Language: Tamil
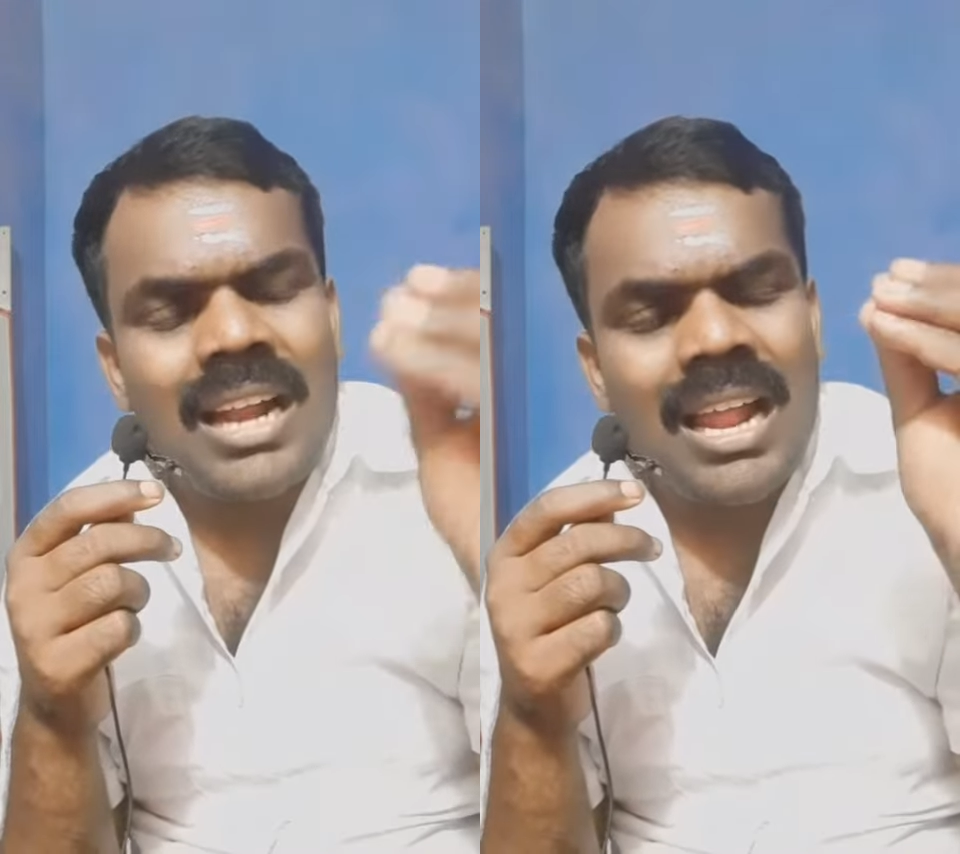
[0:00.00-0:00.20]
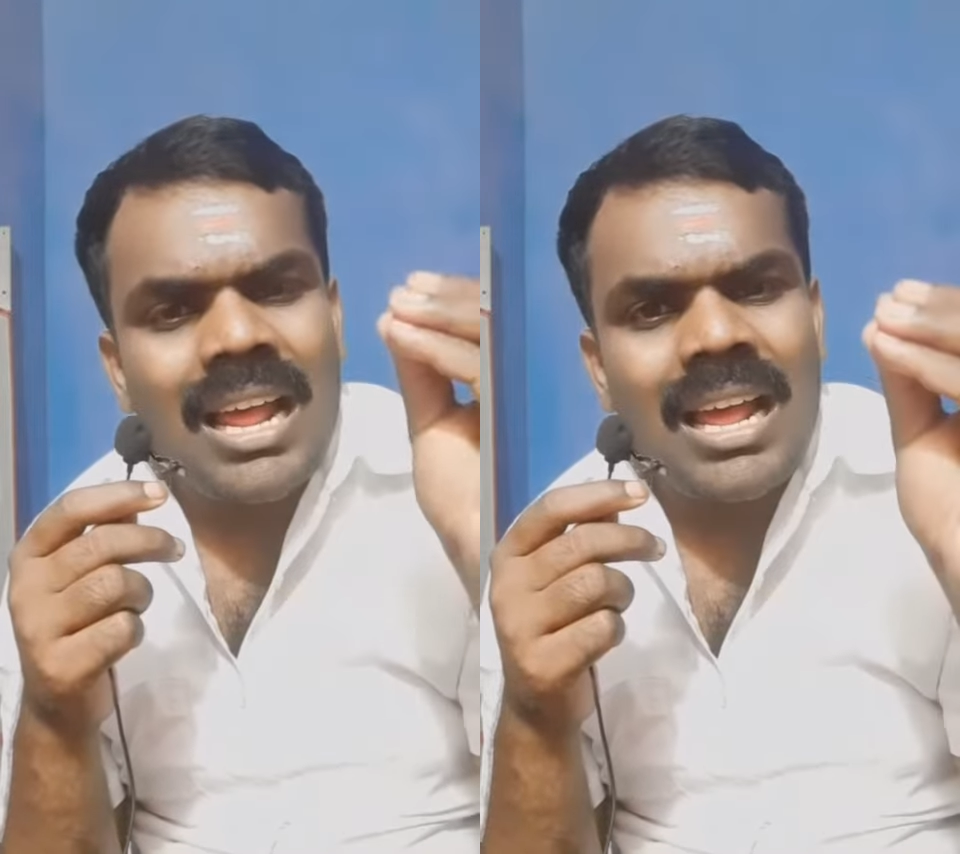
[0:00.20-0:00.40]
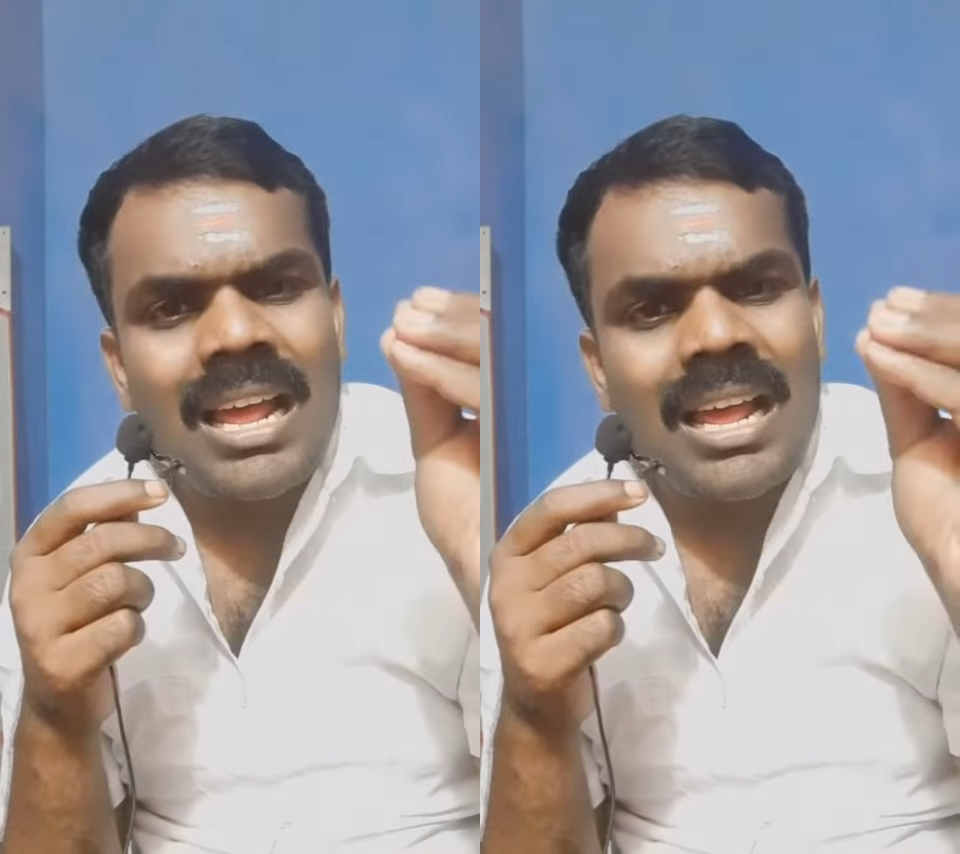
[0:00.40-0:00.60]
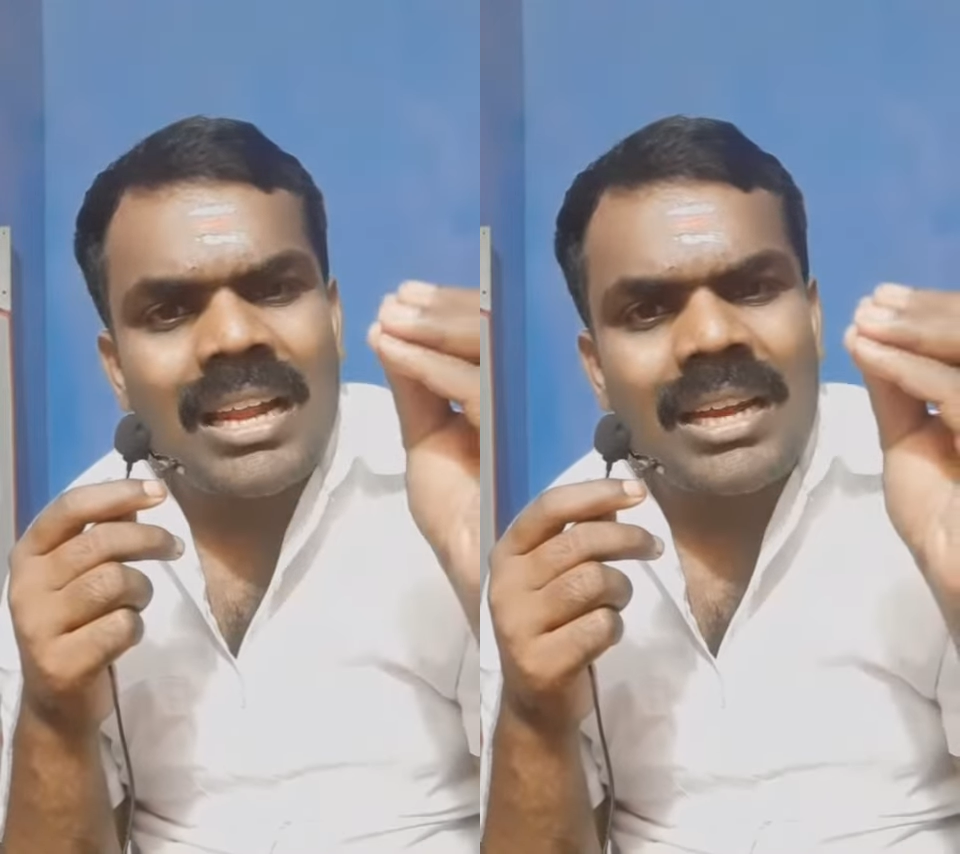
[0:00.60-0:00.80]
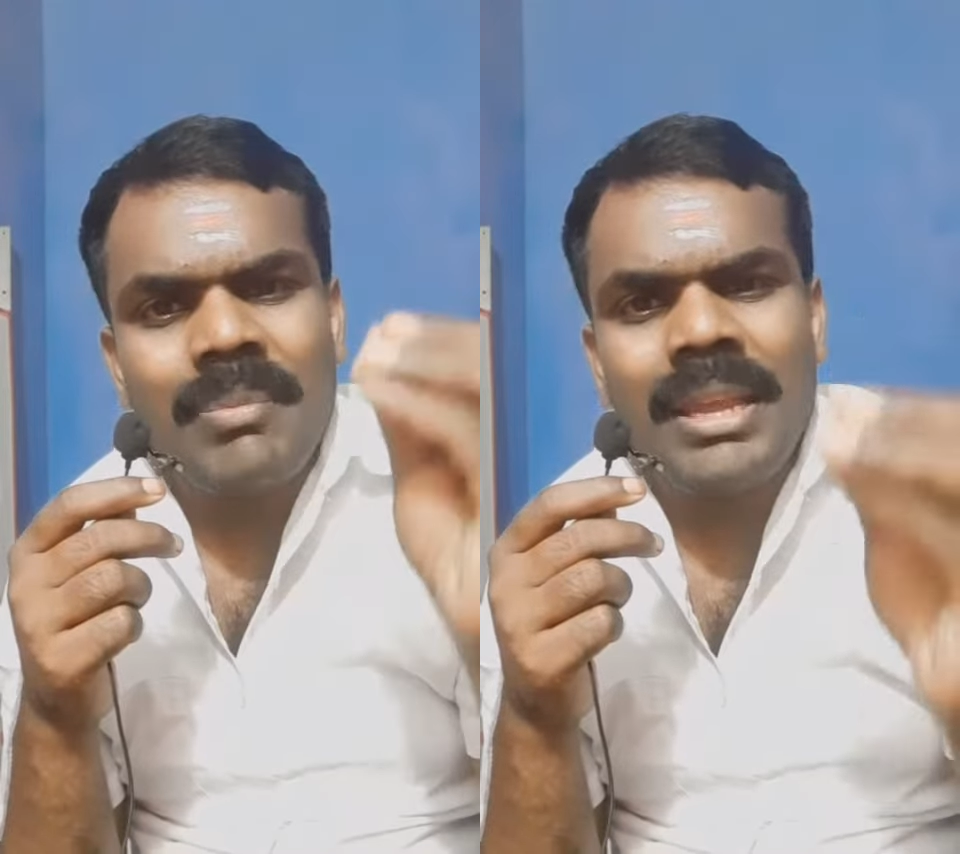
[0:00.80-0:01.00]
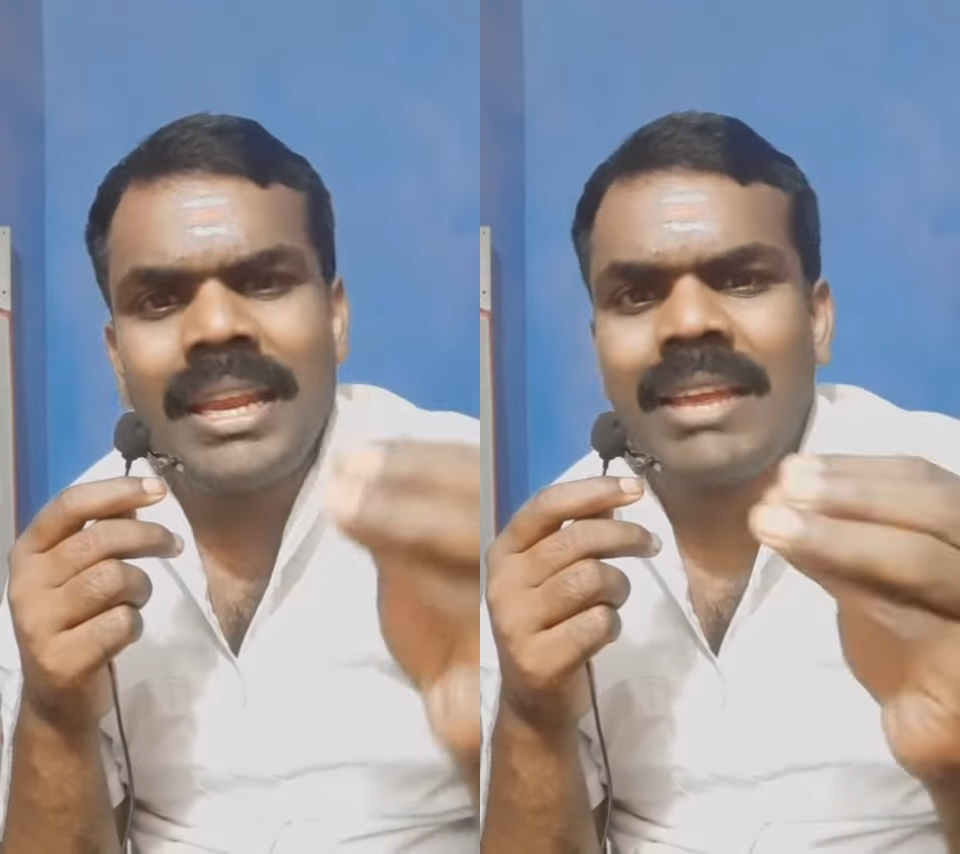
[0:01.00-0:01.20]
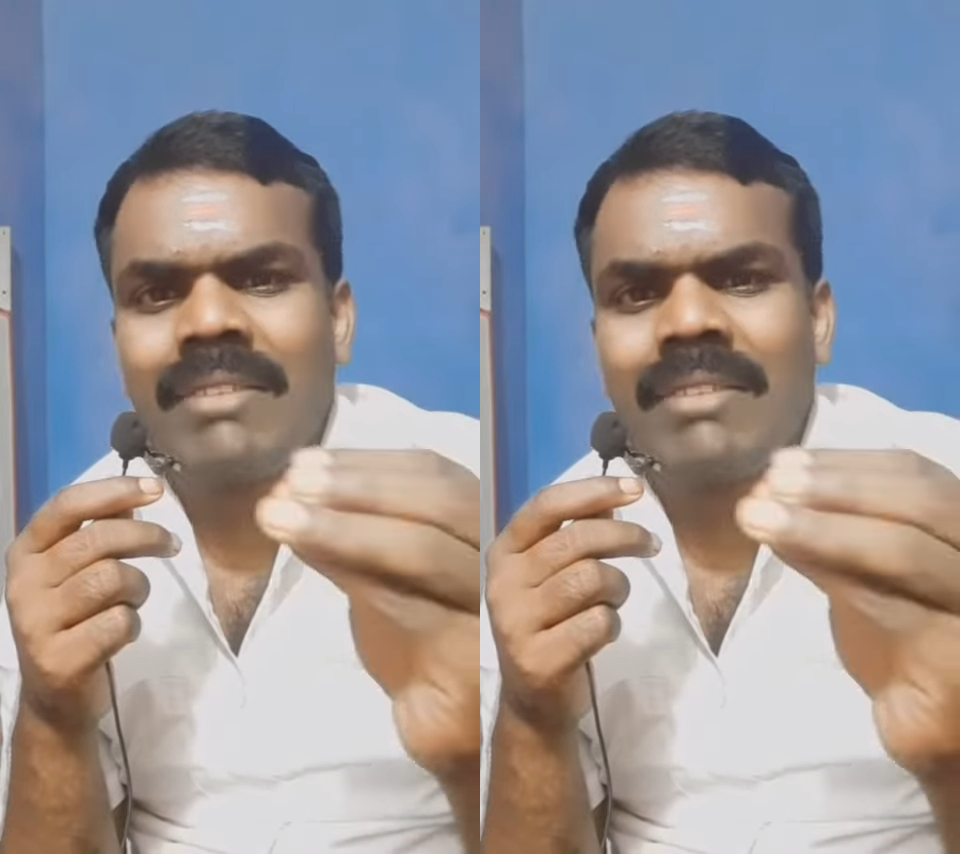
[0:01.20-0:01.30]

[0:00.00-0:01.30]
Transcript: நான் இனிமேல் என்னை